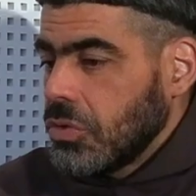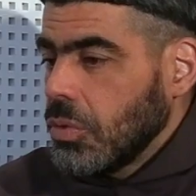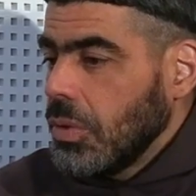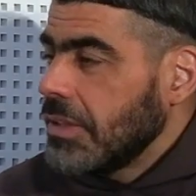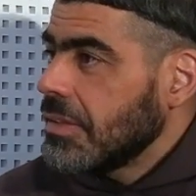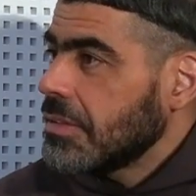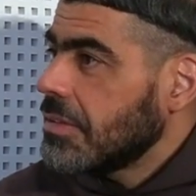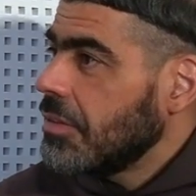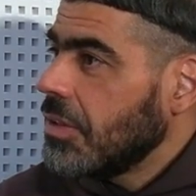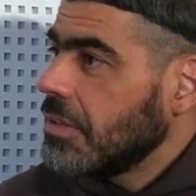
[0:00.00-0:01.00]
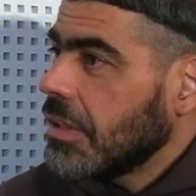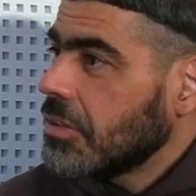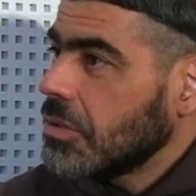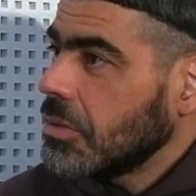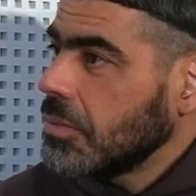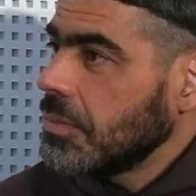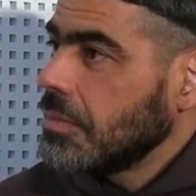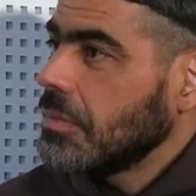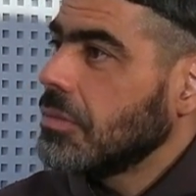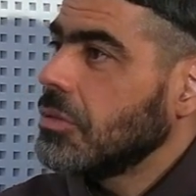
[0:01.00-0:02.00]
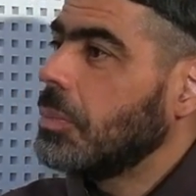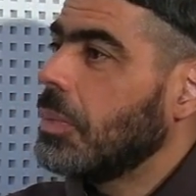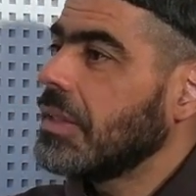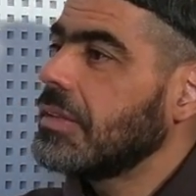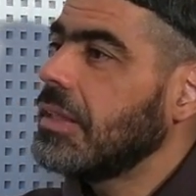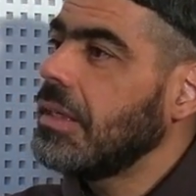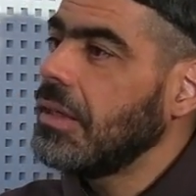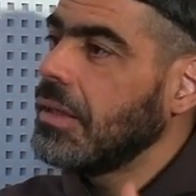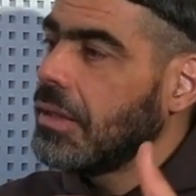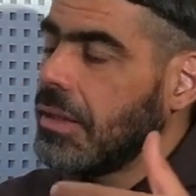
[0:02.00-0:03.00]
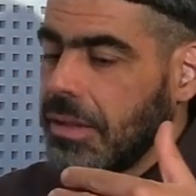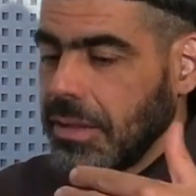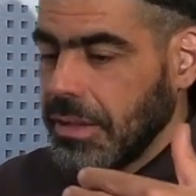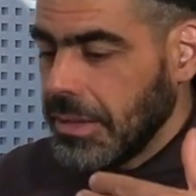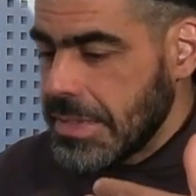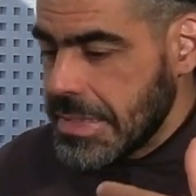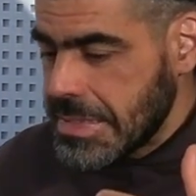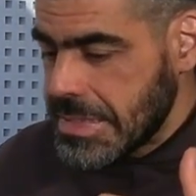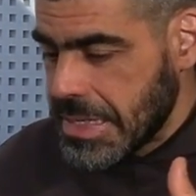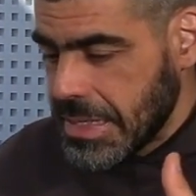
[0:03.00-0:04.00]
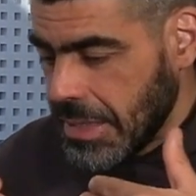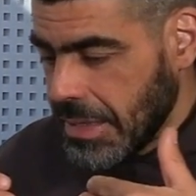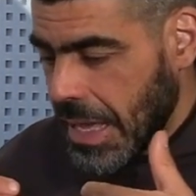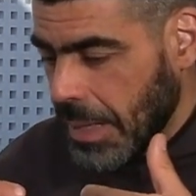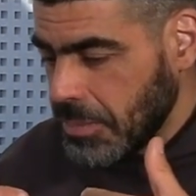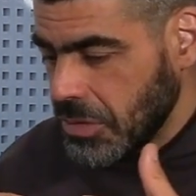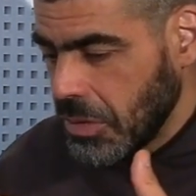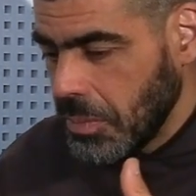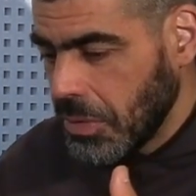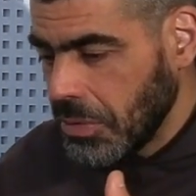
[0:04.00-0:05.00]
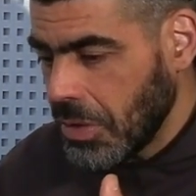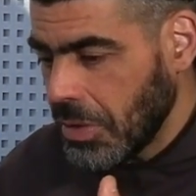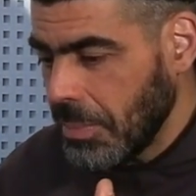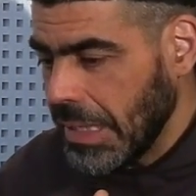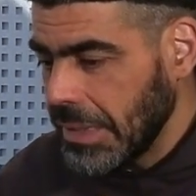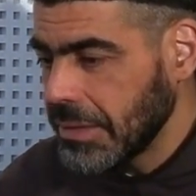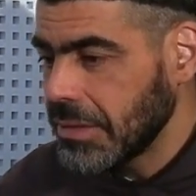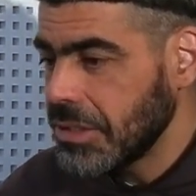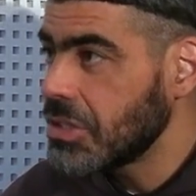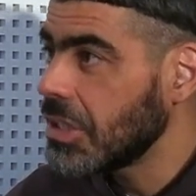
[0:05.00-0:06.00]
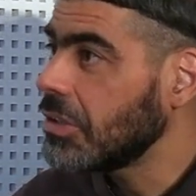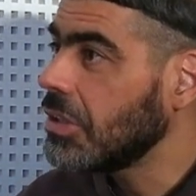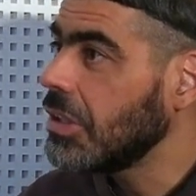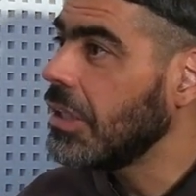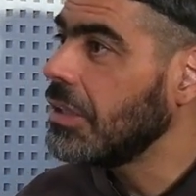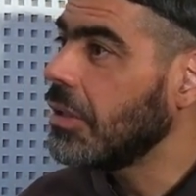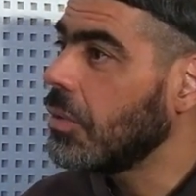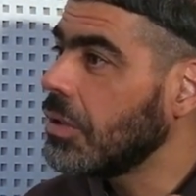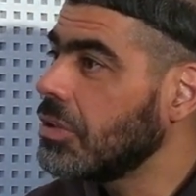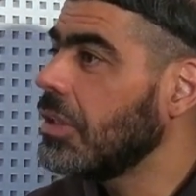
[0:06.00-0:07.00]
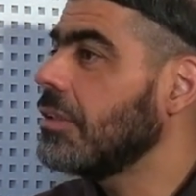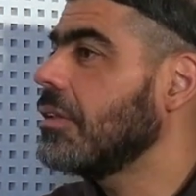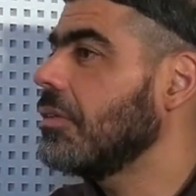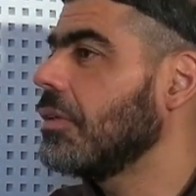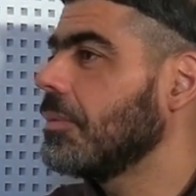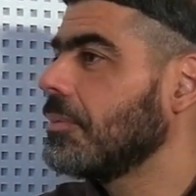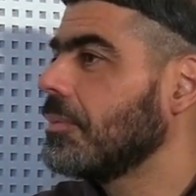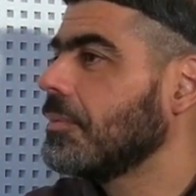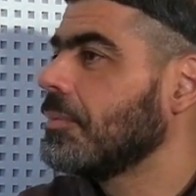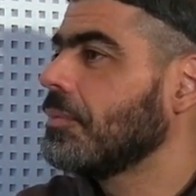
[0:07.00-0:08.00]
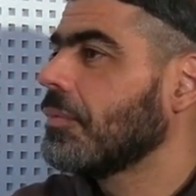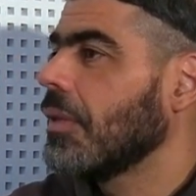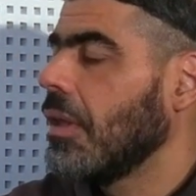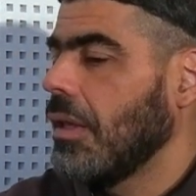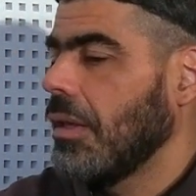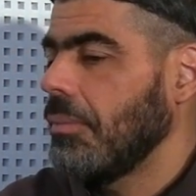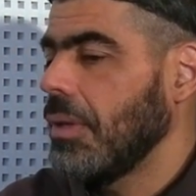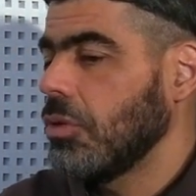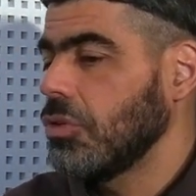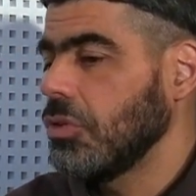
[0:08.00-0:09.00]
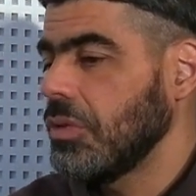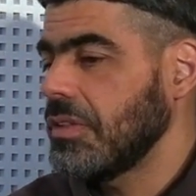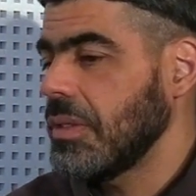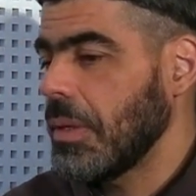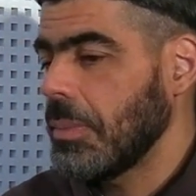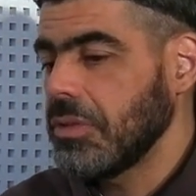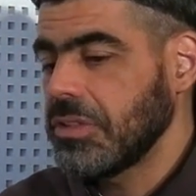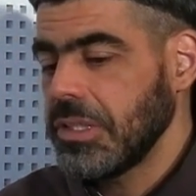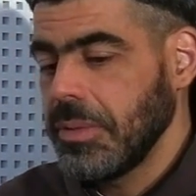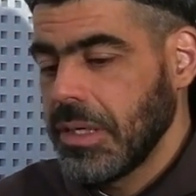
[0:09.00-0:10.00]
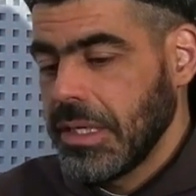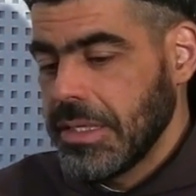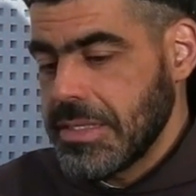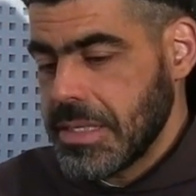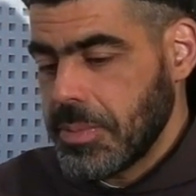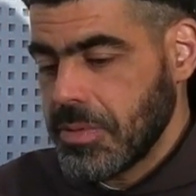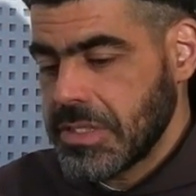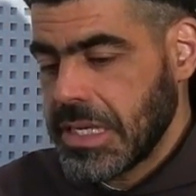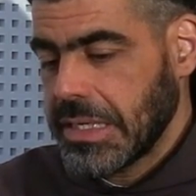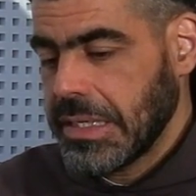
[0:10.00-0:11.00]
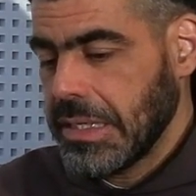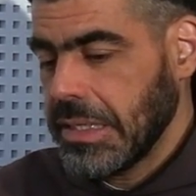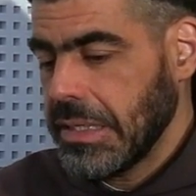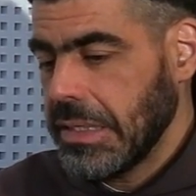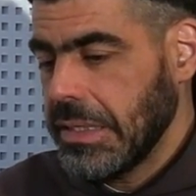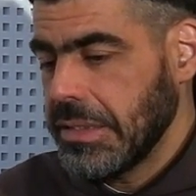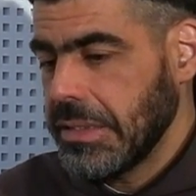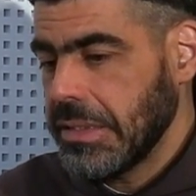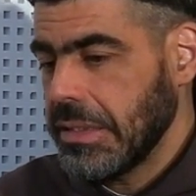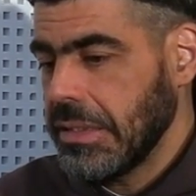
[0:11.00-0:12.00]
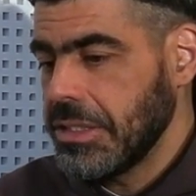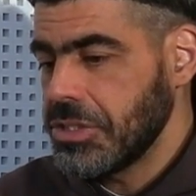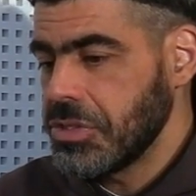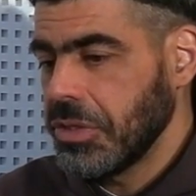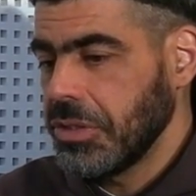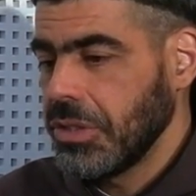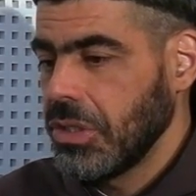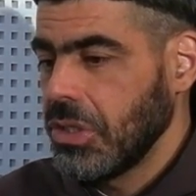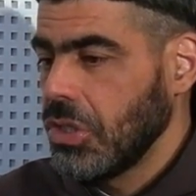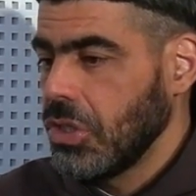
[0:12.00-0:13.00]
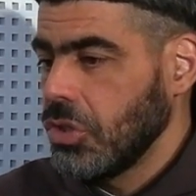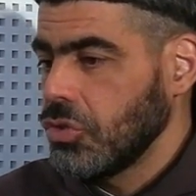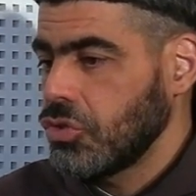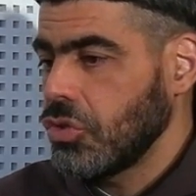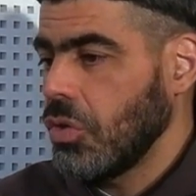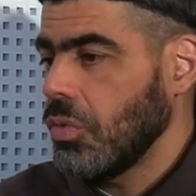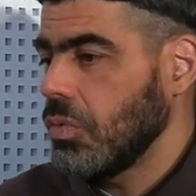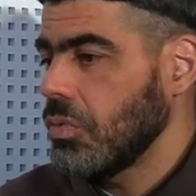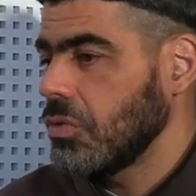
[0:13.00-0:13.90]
toutes les civilisations du passé. C'est absolument normal de châtier et de corriger les enfants. Mais aujourd'hui, c'est pas possible c'est pour ça que les, jeunes sont